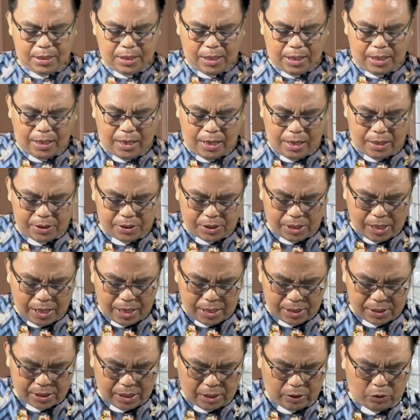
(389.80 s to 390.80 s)
adalah
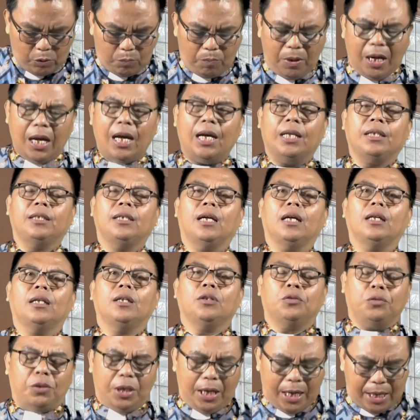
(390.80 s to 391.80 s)
salah satu bahan yang
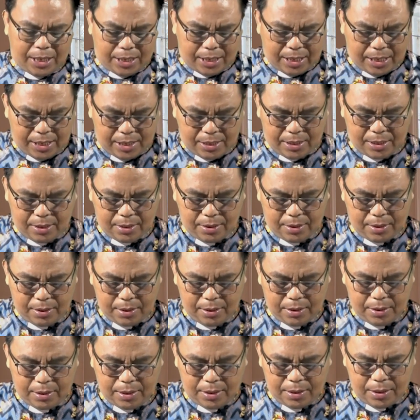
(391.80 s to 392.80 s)
digunakan
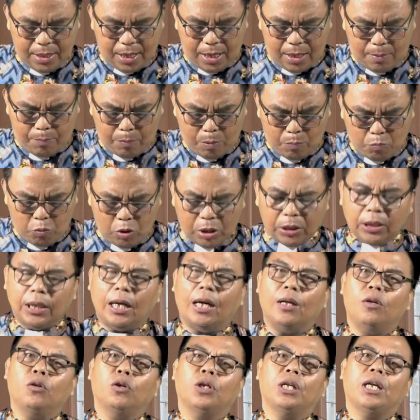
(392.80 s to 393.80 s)
dalam membuat
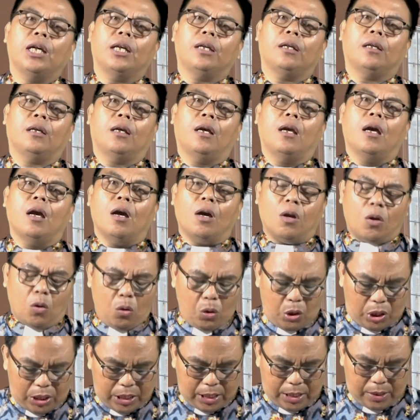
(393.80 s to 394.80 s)
adonan
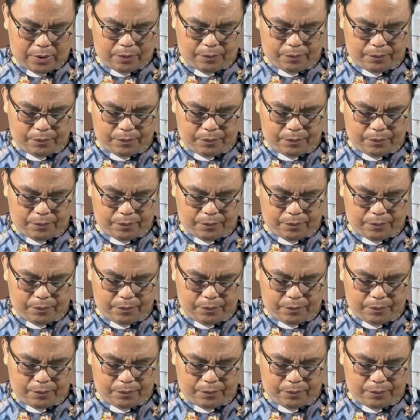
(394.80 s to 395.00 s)
roti